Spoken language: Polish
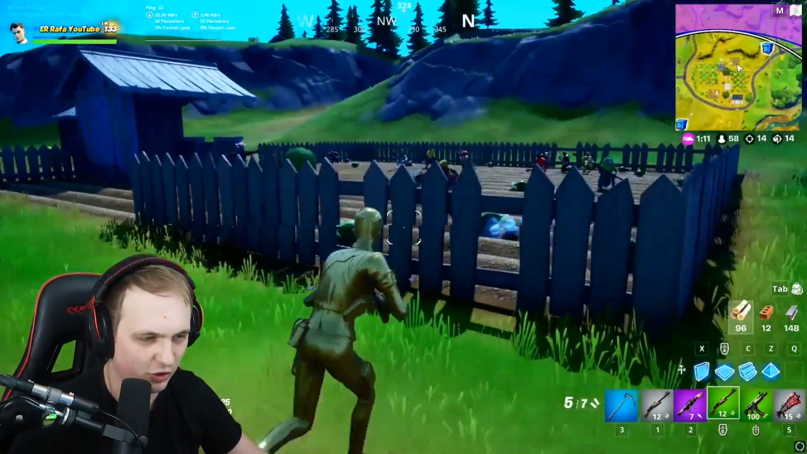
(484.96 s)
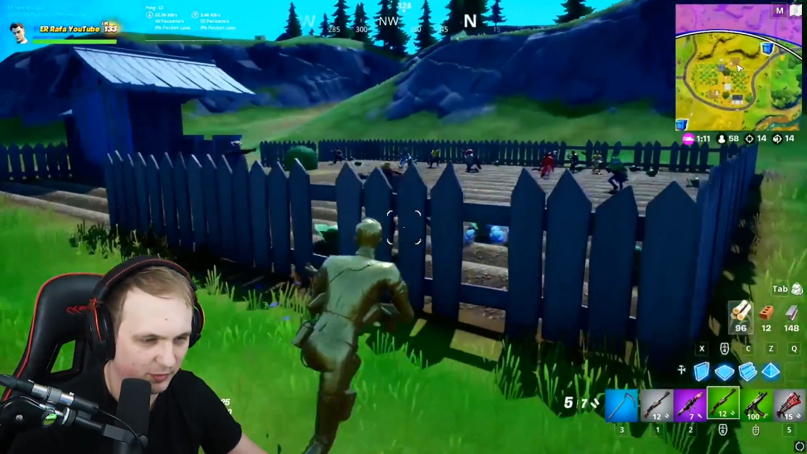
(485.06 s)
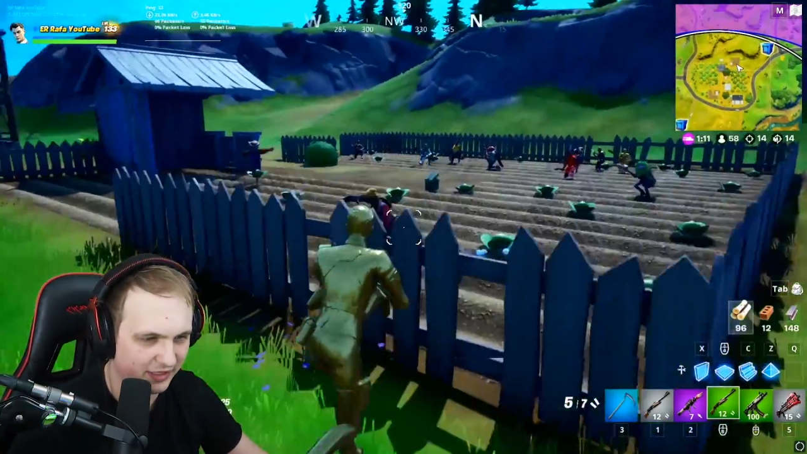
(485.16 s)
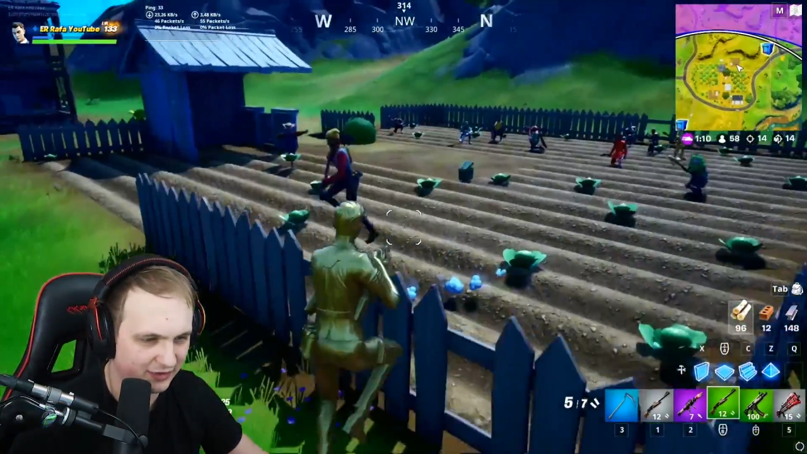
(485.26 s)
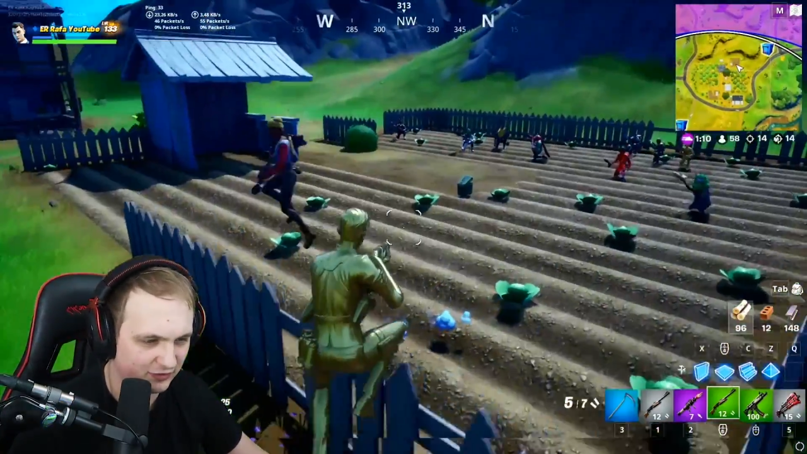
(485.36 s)
do
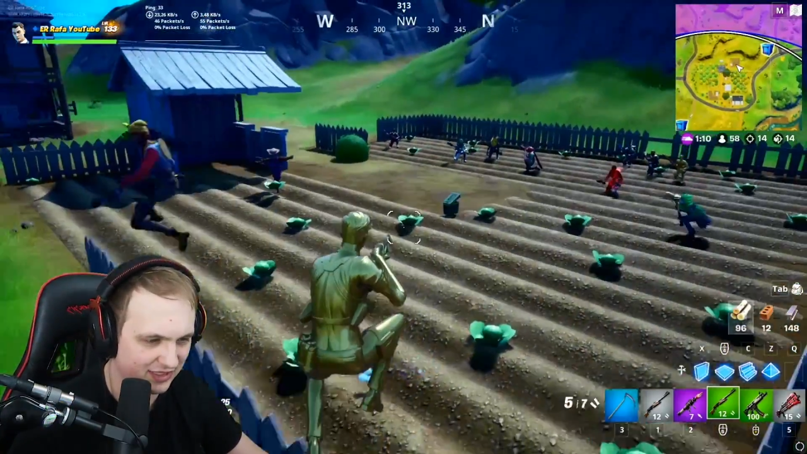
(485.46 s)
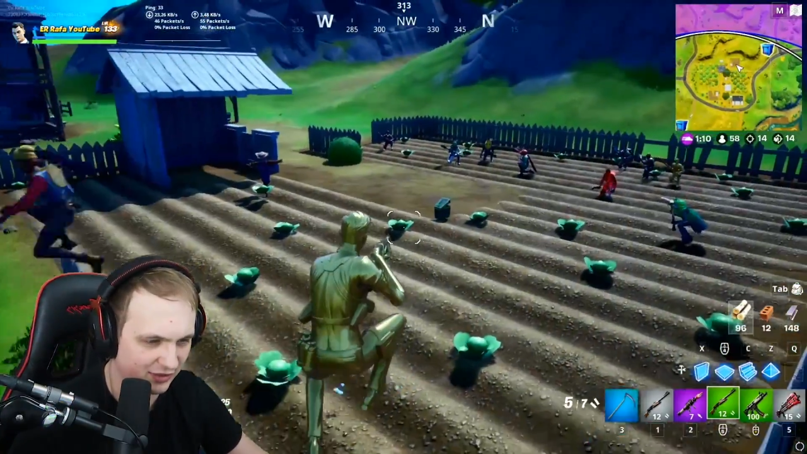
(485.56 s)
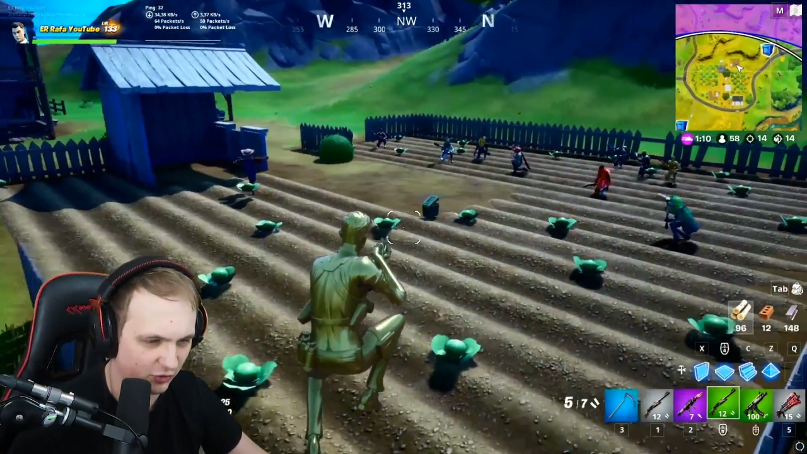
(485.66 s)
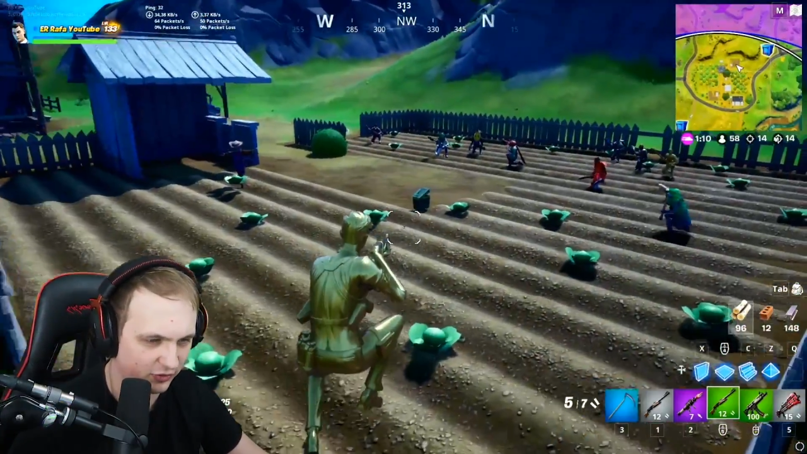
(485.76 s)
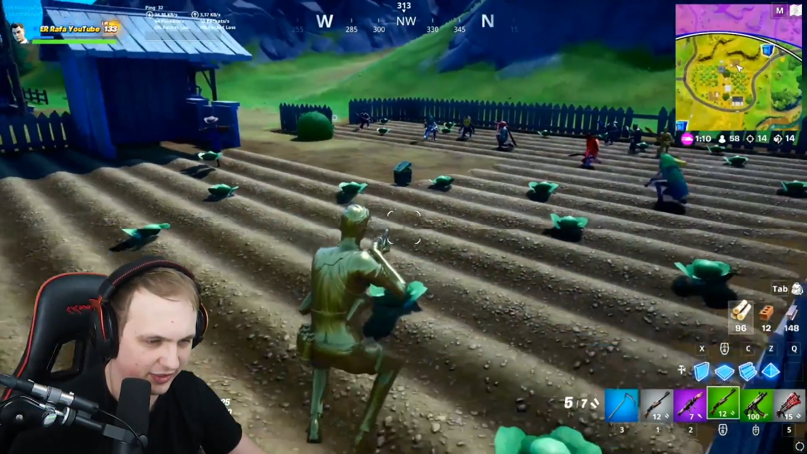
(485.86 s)
mnie do
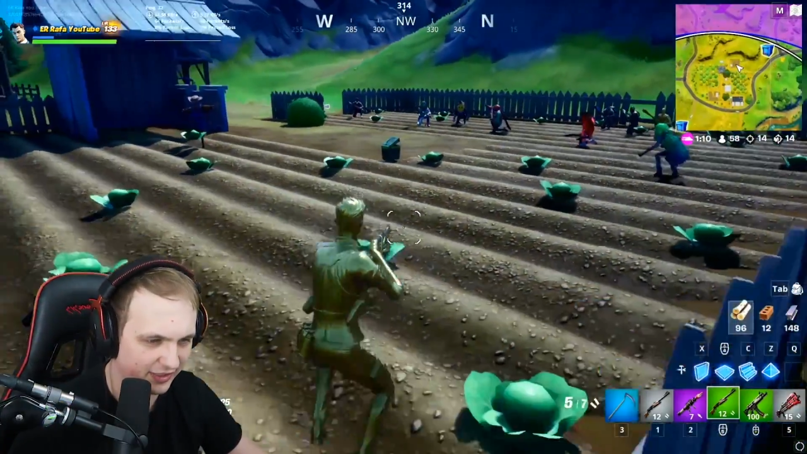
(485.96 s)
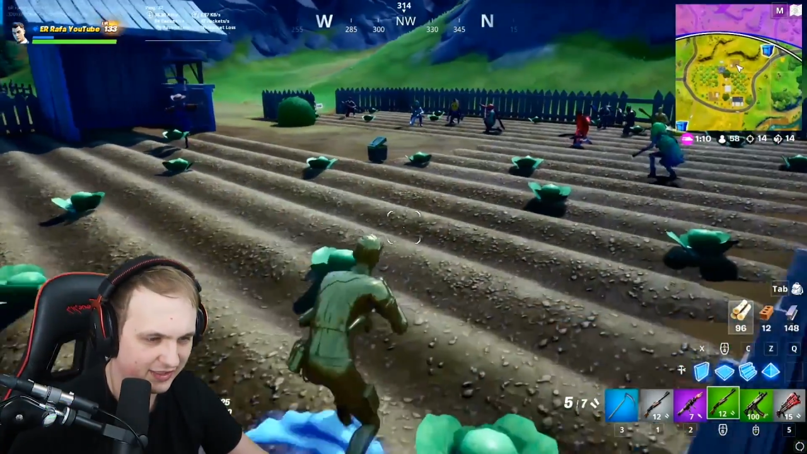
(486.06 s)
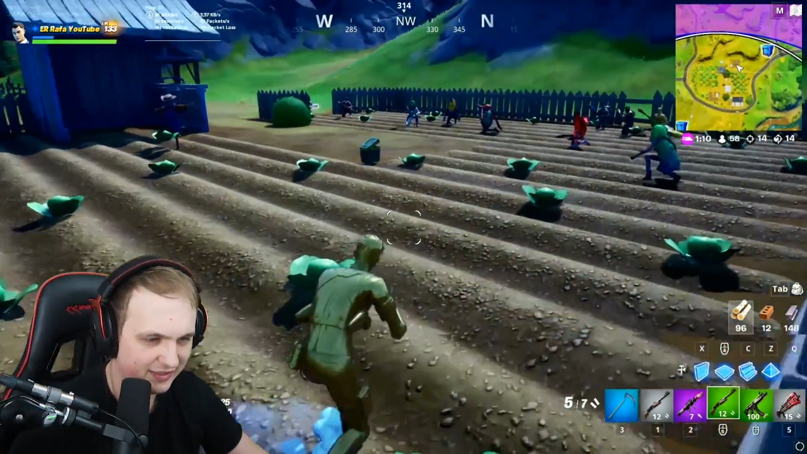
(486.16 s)
zagrody.